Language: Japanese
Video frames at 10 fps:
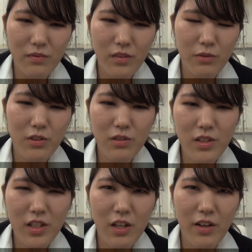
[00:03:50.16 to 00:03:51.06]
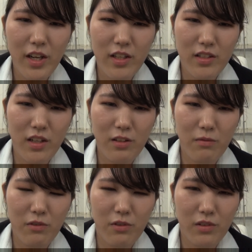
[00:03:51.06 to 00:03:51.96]
普通に可愛いデザインの
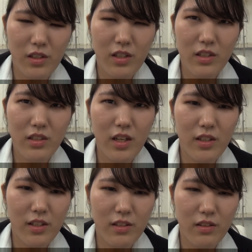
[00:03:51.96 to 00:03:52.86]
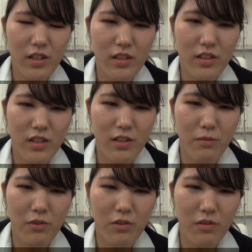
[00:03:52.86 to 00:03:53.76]
ものとかスタイリッシュなデザイン
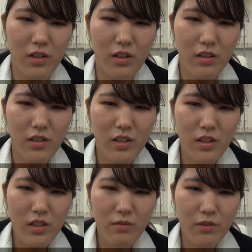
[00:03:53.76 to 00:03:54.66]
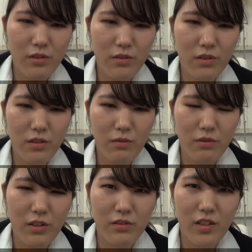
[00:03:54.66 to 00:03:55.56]
のものとか、もうそういうも
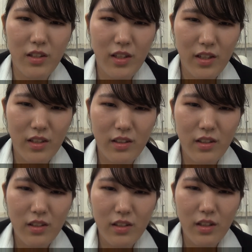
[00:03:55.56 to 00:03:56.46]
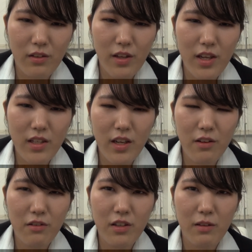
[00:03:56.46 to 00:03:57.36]
のが売ってて、あの園芸
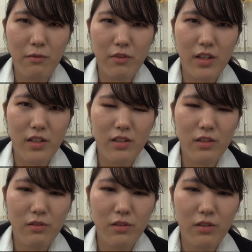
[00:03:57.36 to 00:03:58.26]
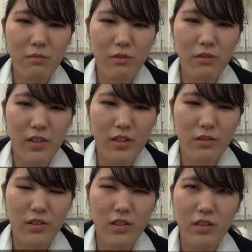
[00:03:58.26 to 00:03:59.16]
用品もねそういうものが
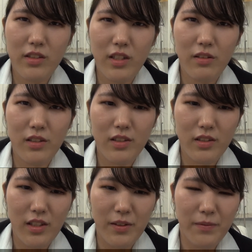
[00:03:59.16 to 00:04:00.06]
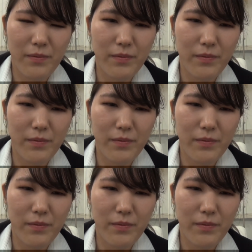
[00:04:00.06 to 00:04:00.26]
充実してるんですね。